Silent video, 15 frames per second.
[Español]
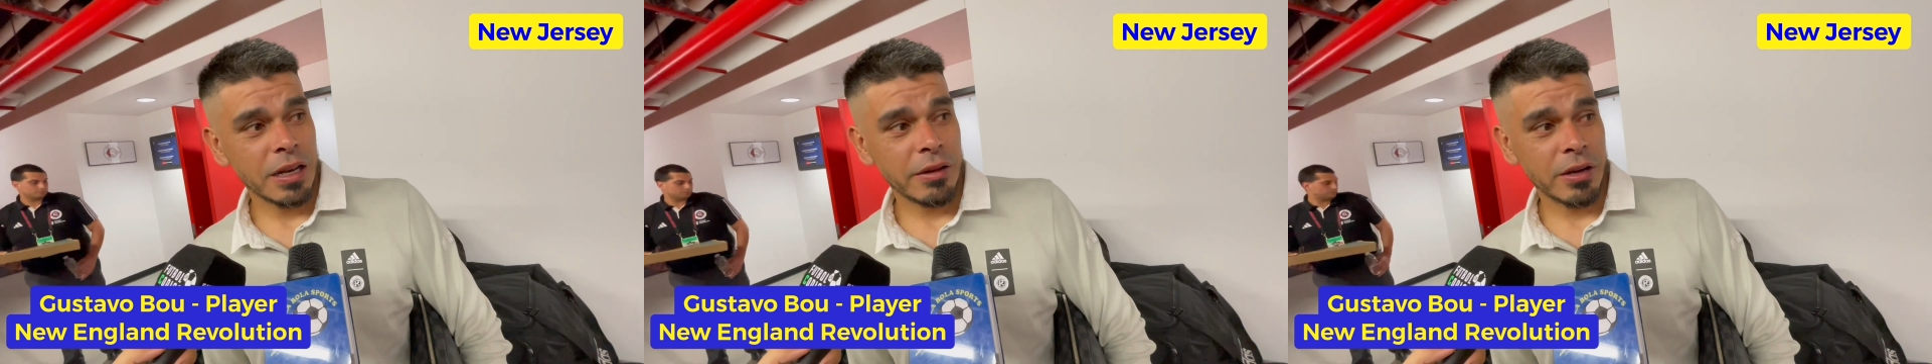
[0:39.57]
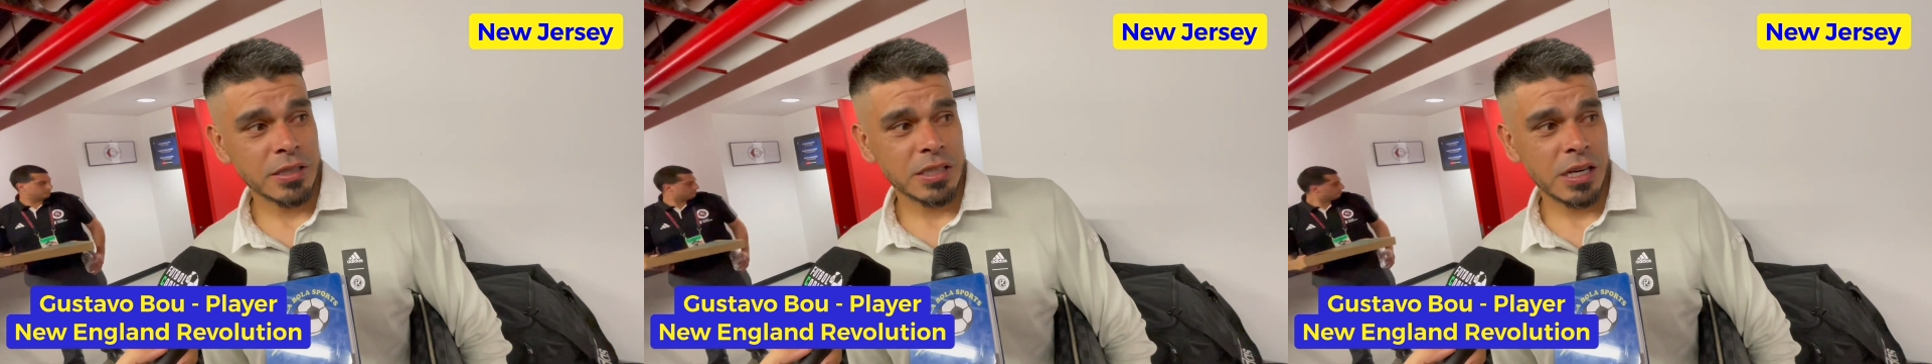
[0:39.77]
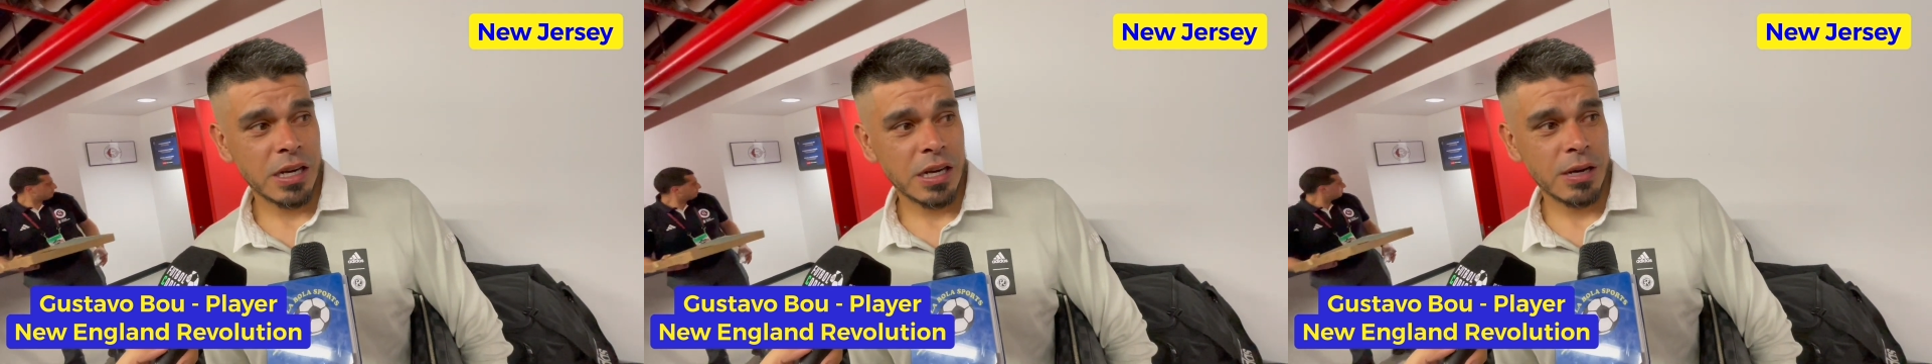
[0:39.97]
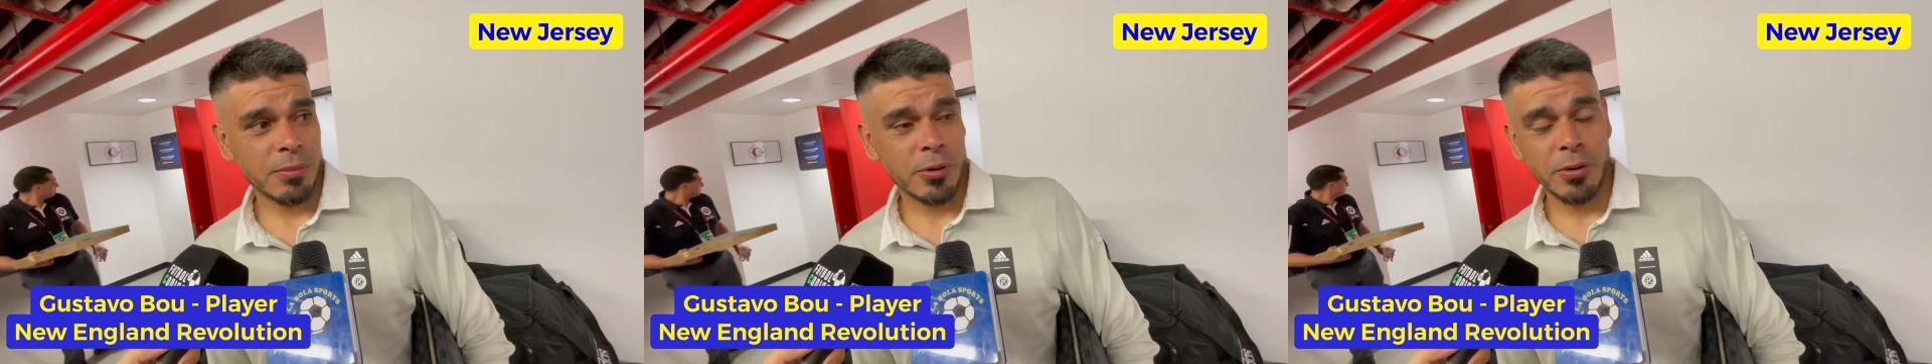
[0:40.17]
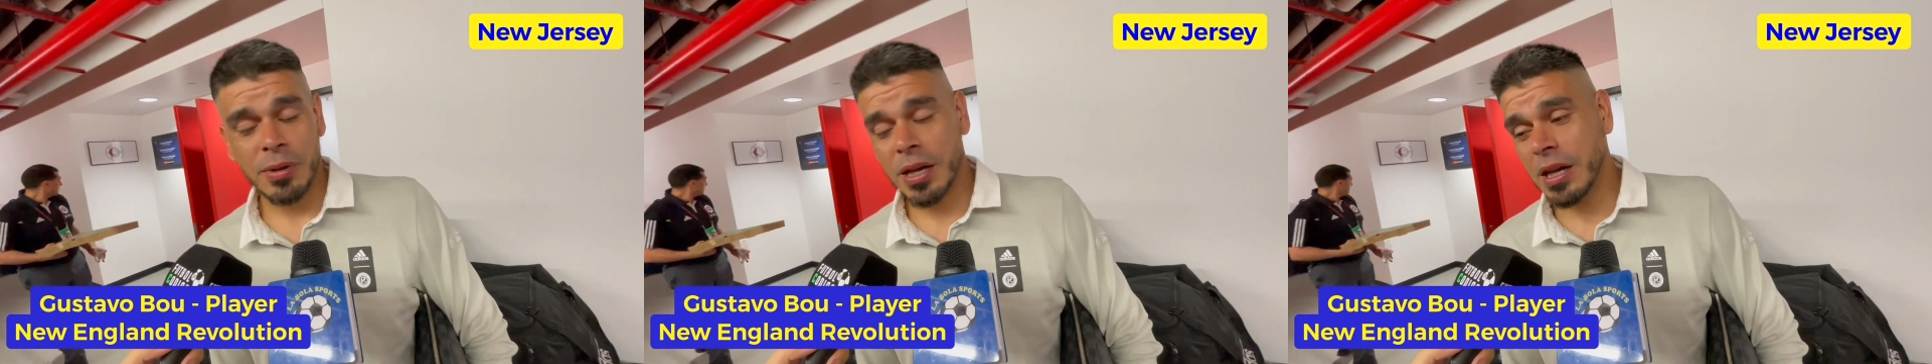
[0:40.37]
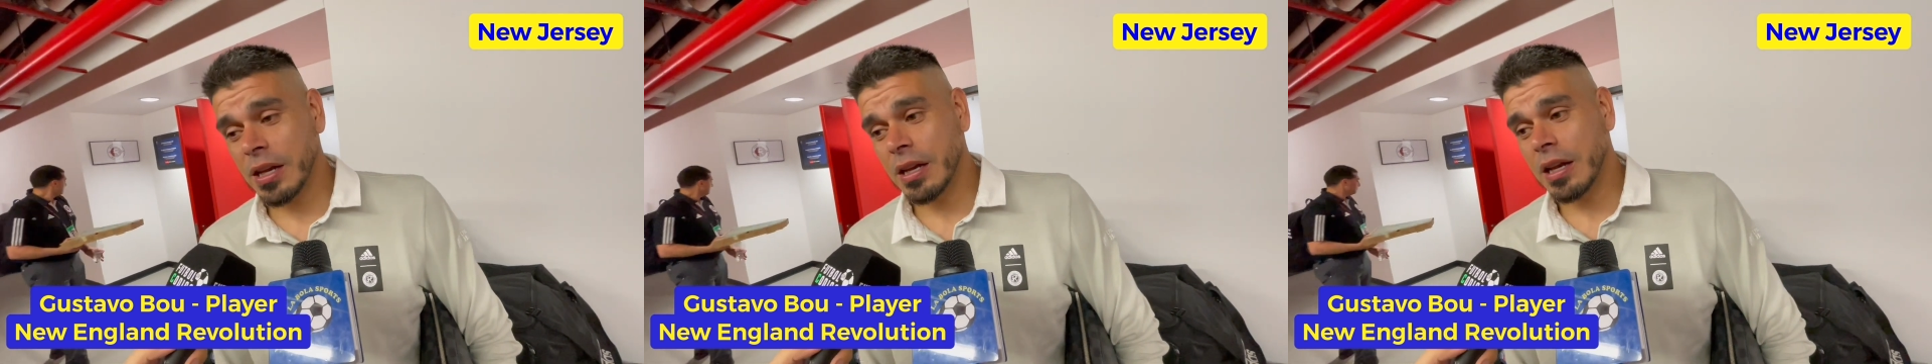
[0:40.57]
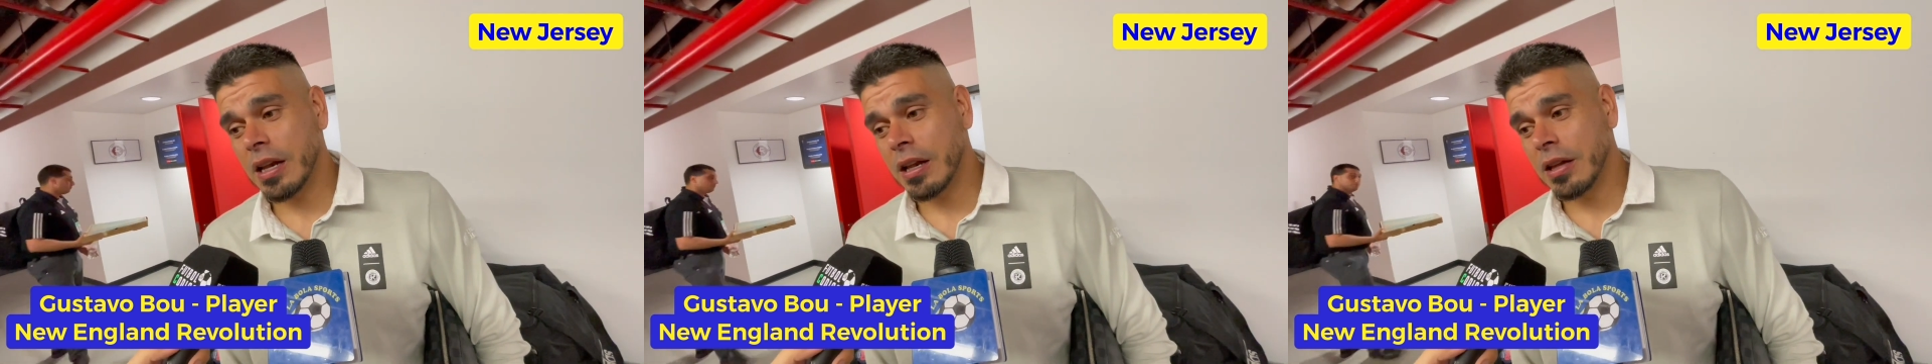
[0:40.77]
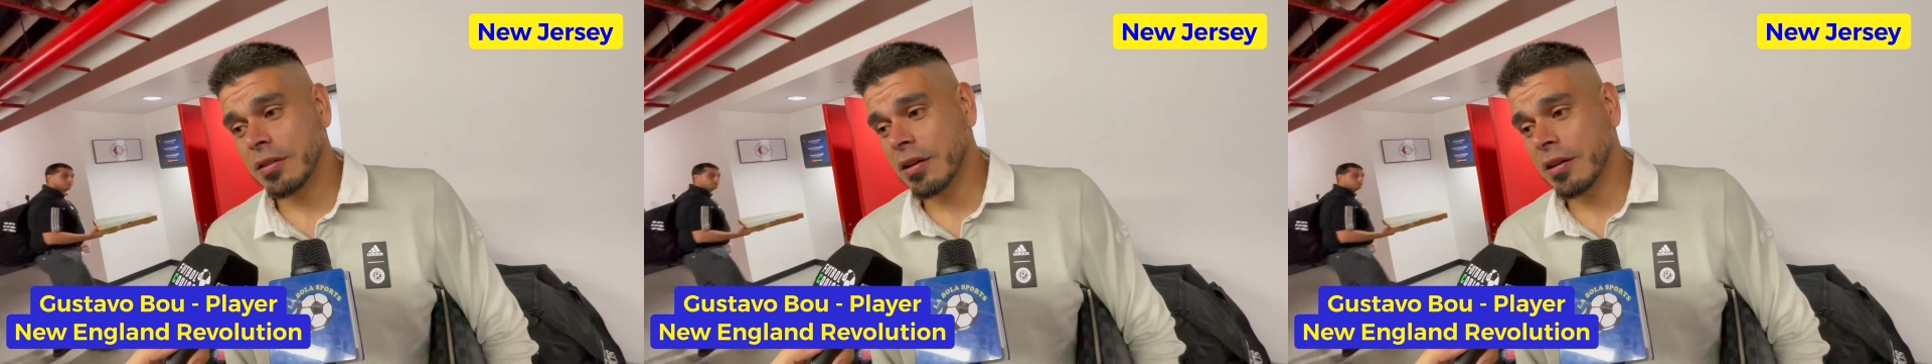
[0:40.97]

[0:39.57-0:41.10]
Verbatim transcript: le vaya muy bien.